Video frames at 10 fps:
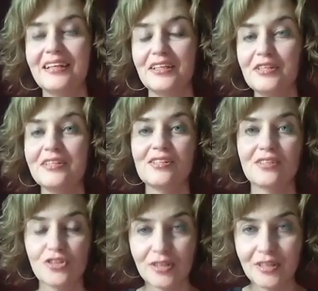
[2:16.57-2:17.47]
они не
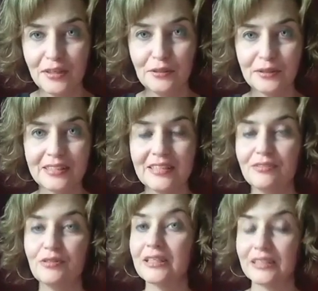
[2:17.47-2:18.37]
зажигают, они
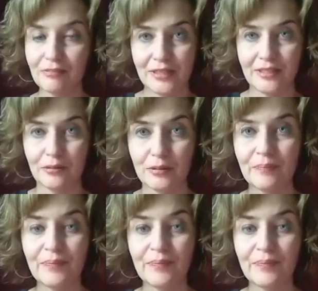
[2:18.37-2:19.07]
не вдохновляют.